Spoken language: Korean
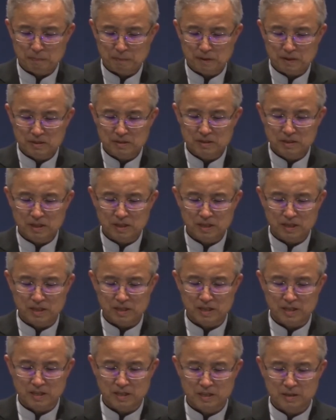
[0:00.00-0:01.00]

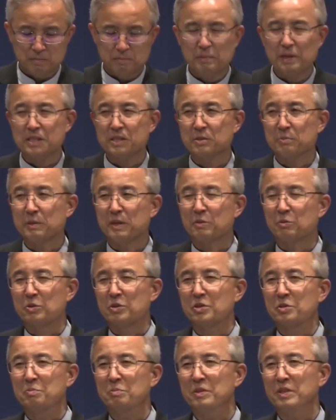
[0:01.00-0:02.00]
그렇게 말씀하고
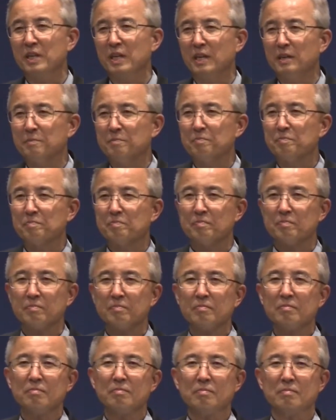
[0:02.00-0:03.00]
있습니다.
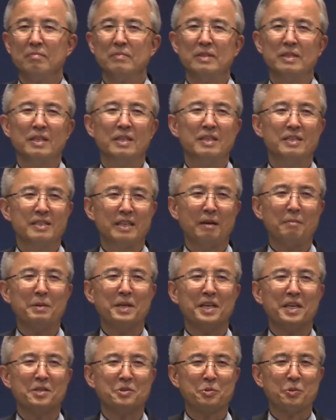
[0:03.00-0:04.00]
그 다음에
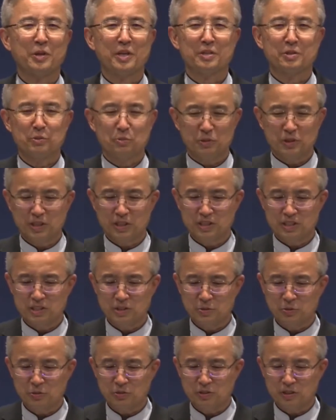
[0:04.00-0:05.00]
계속해서 우리
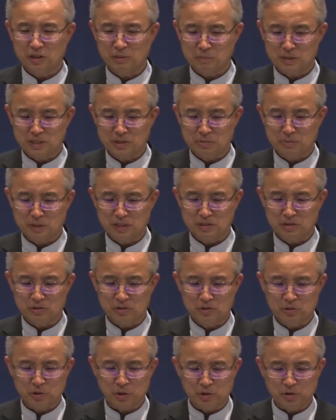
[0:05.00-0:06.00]
그리스도인들에게 말씀하는 거예요.
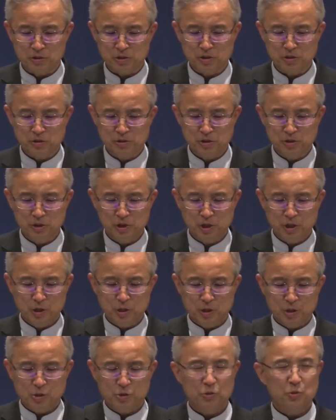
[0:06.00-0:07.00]
성령을
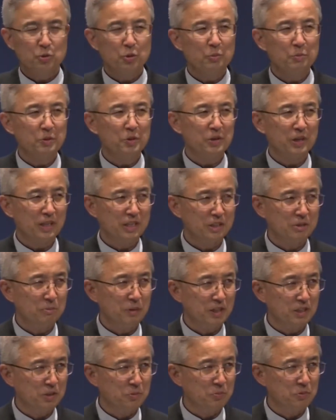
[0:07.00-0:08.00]
소멸하지
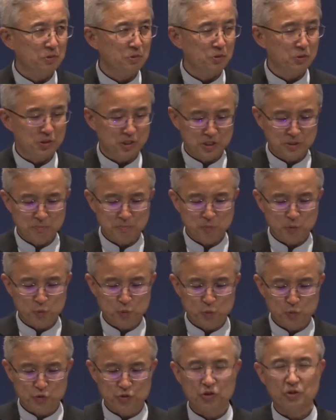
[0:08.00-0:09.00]
마십시오.
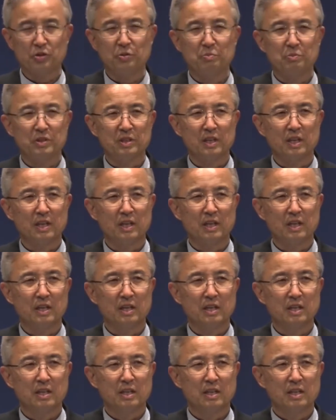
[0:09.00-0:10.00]
19절입니다.
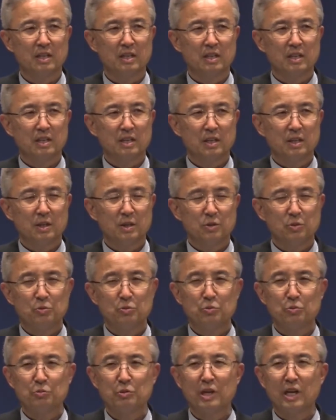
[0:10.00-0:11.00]

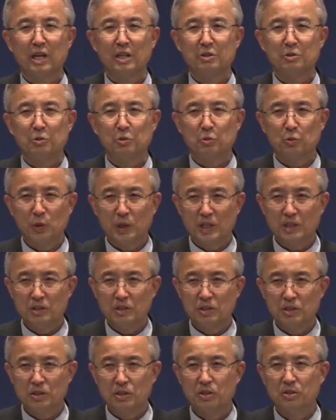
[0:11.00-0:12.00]
Do not
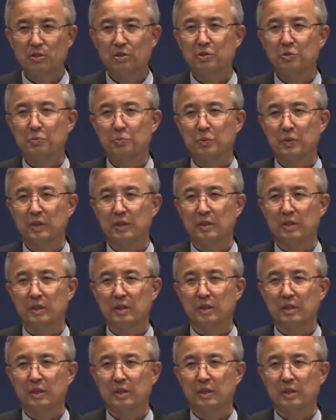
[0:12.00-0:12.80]
quench the spirit.